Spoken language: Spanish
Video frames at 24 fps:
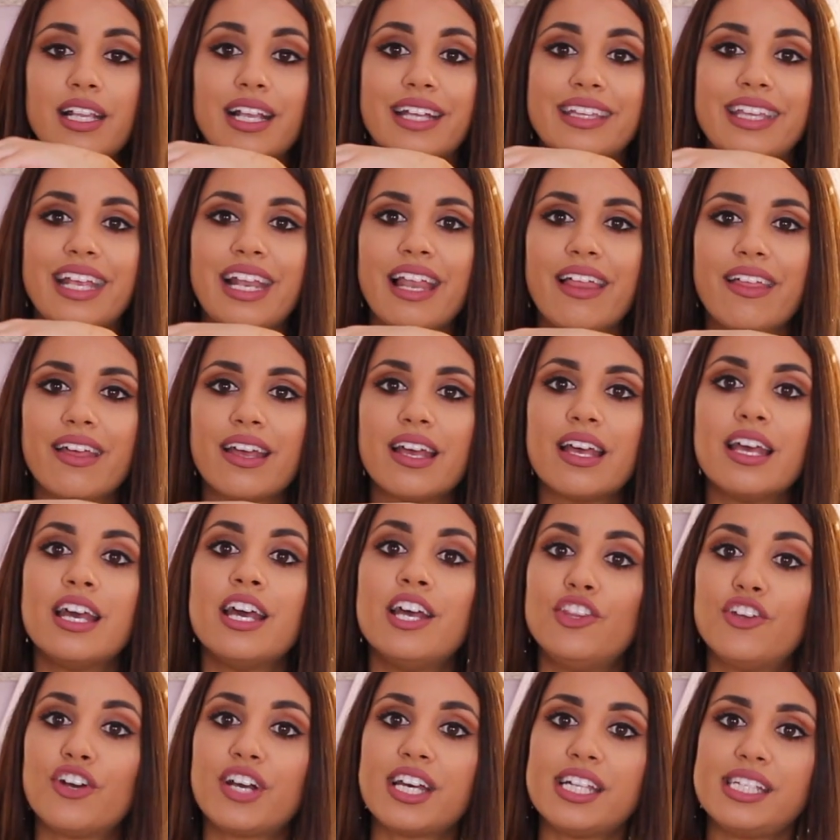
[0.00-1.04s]
La tela,
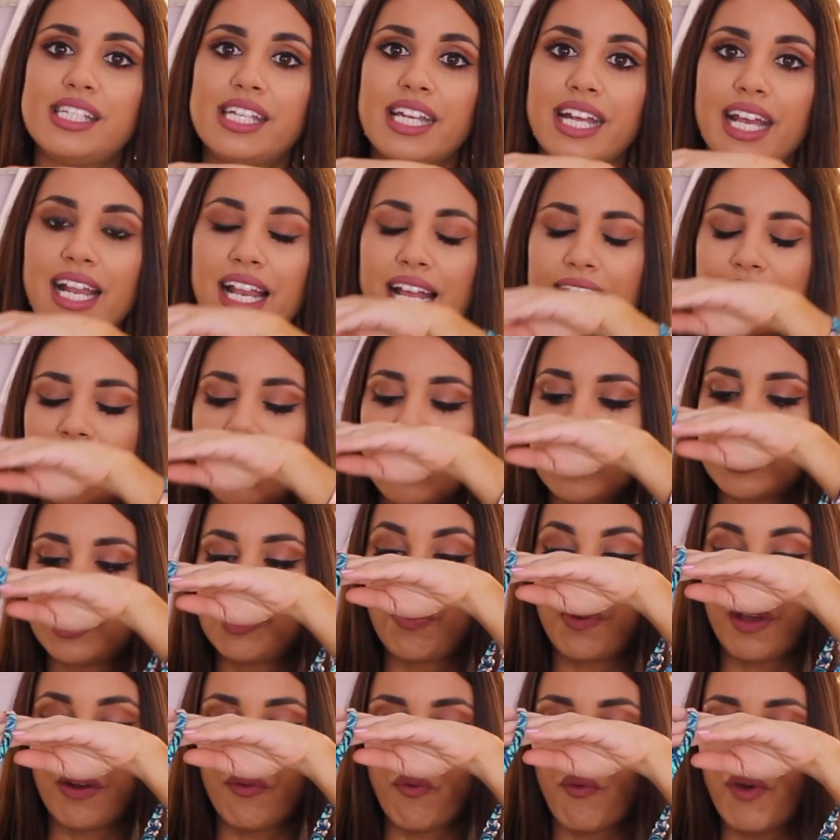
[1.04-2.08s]
tengo que decir que la tela es
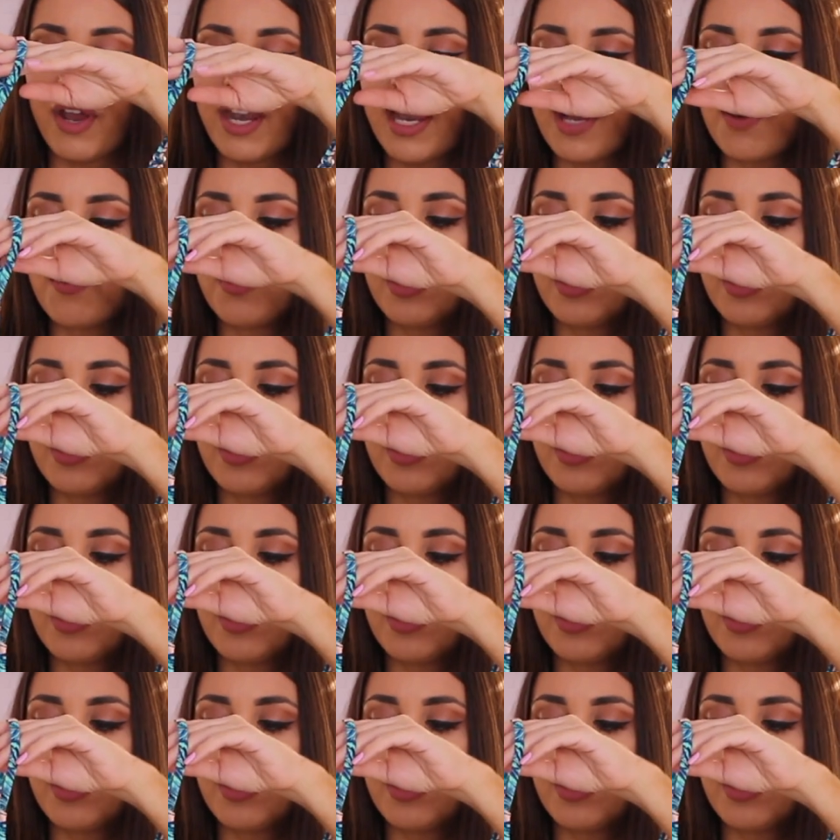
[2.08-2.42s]
súper buena,